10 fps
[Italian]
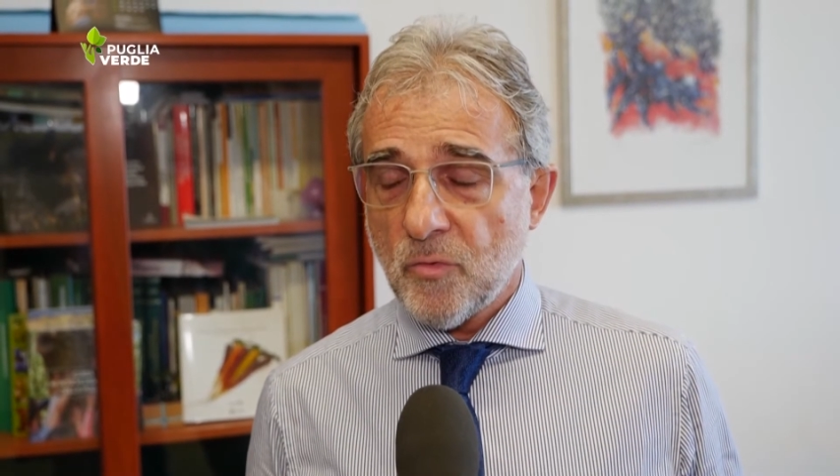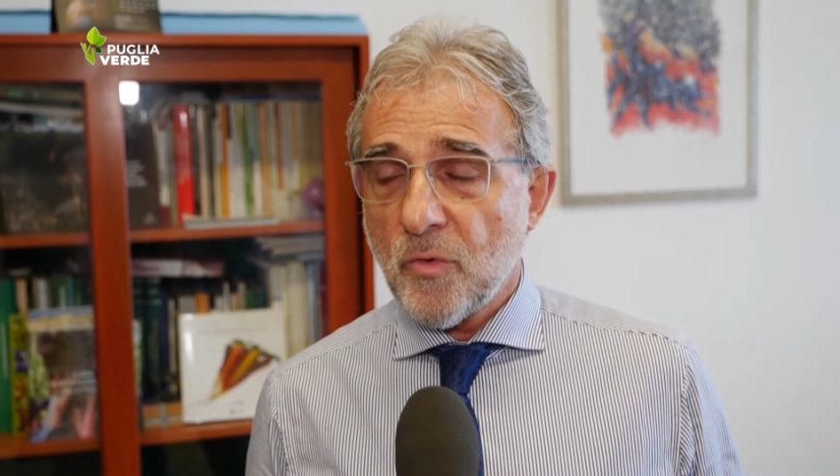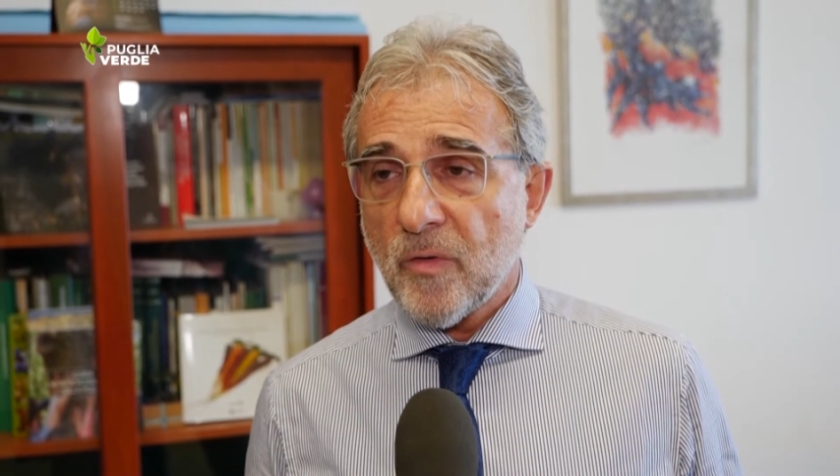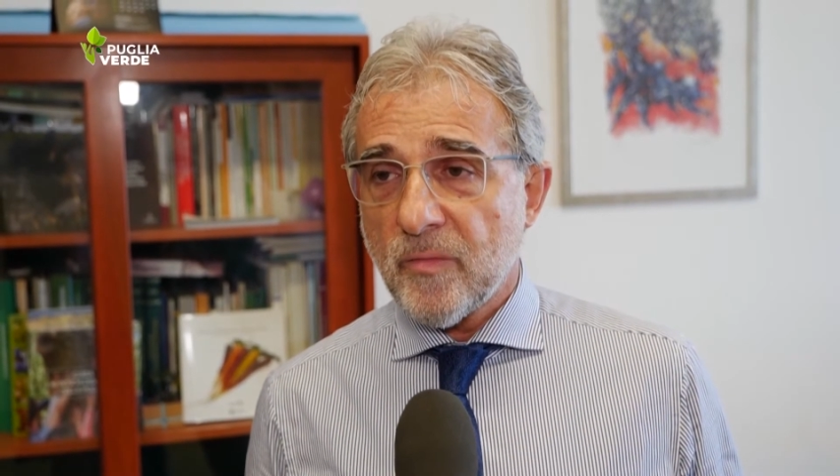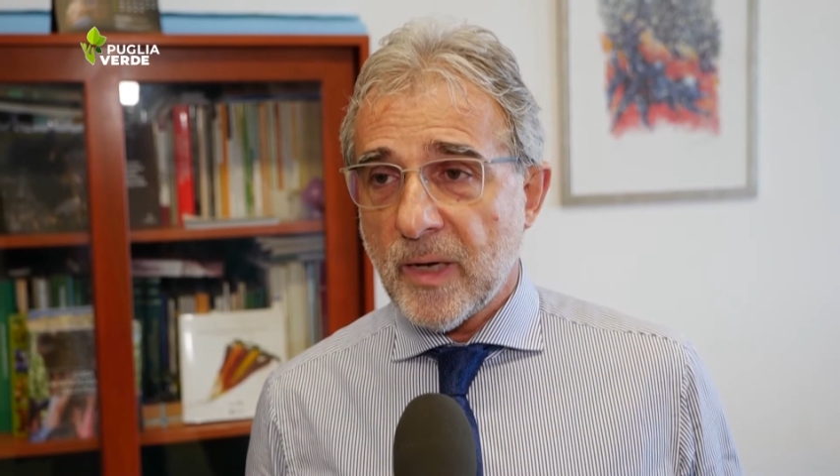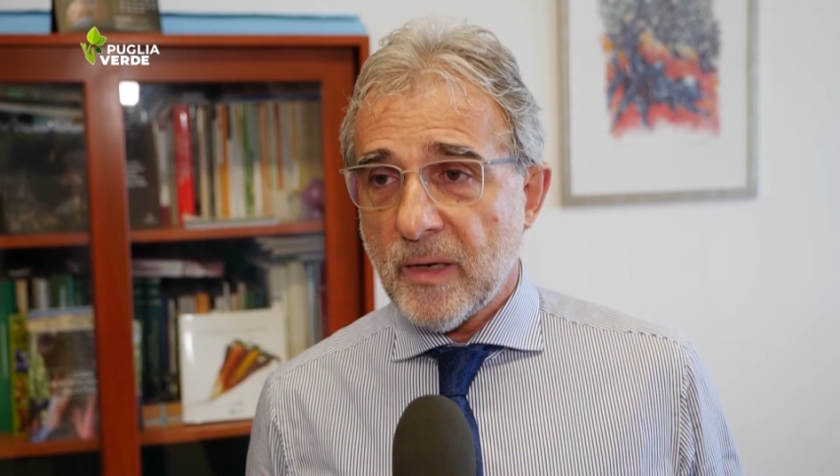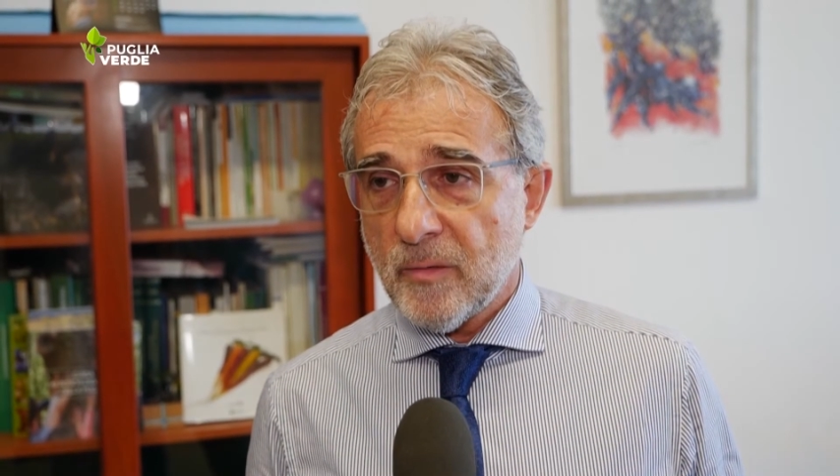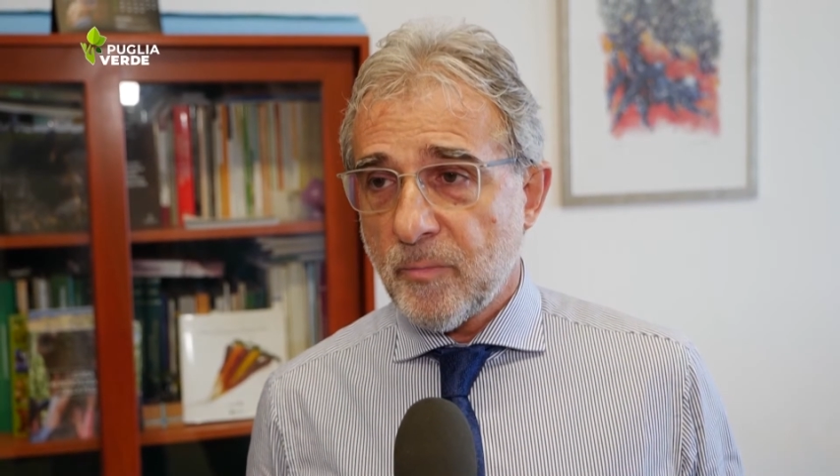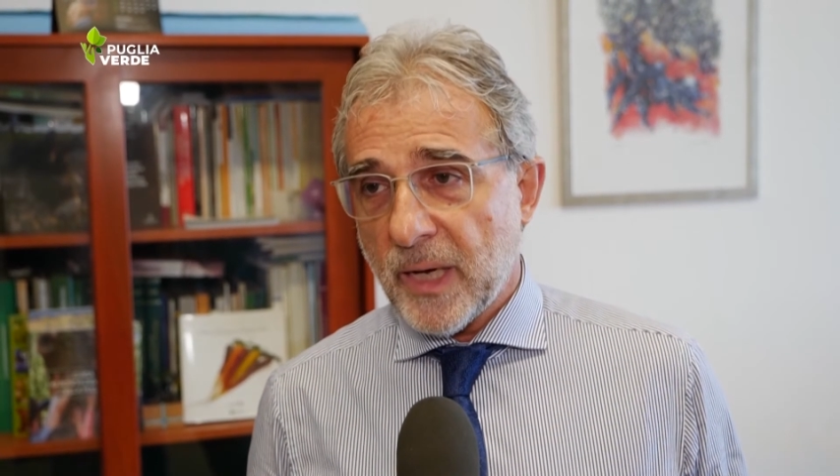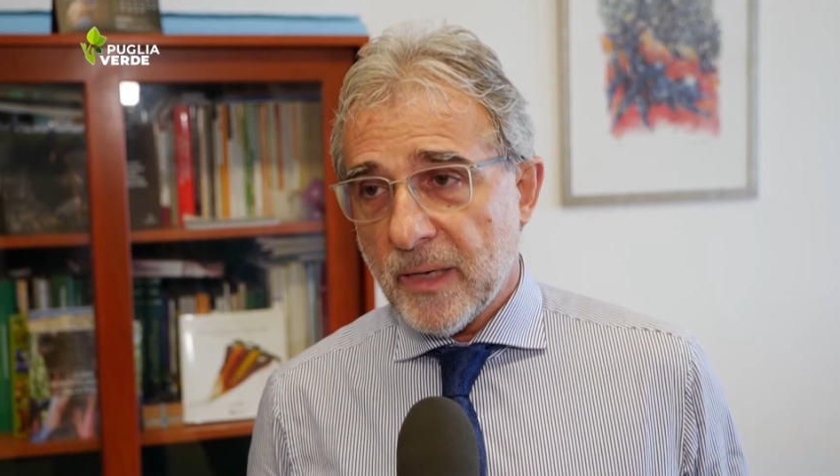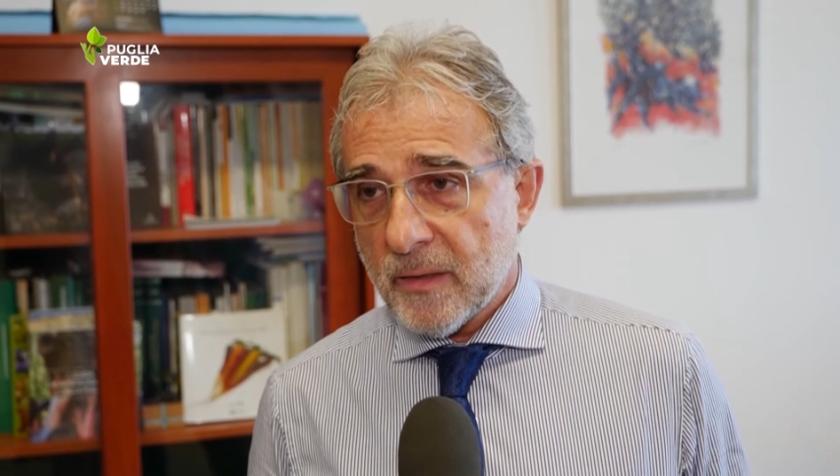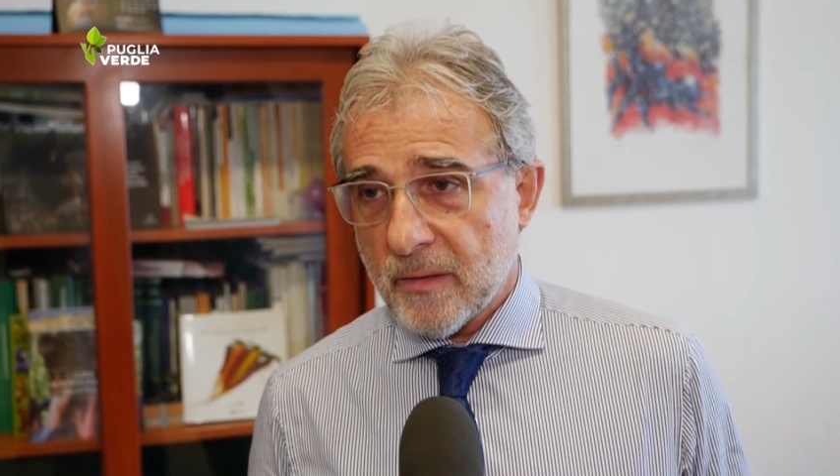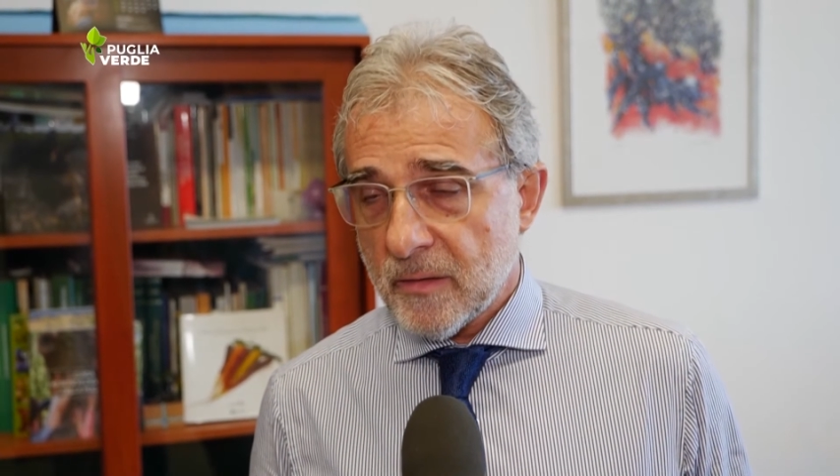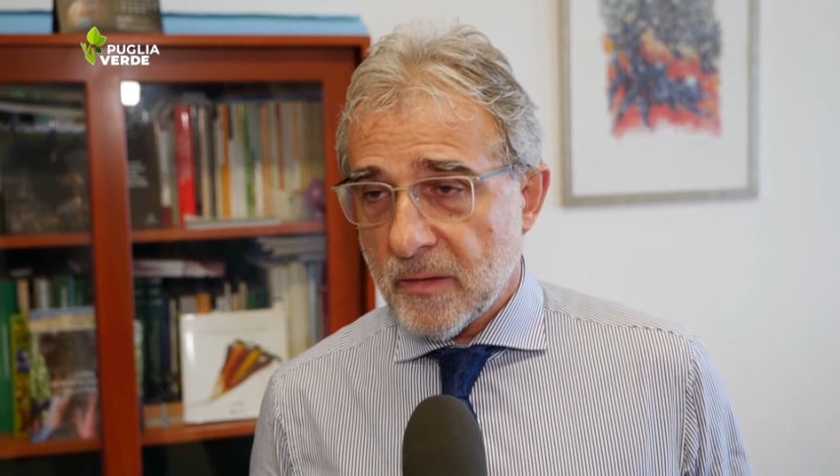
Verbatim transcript: nuova PAC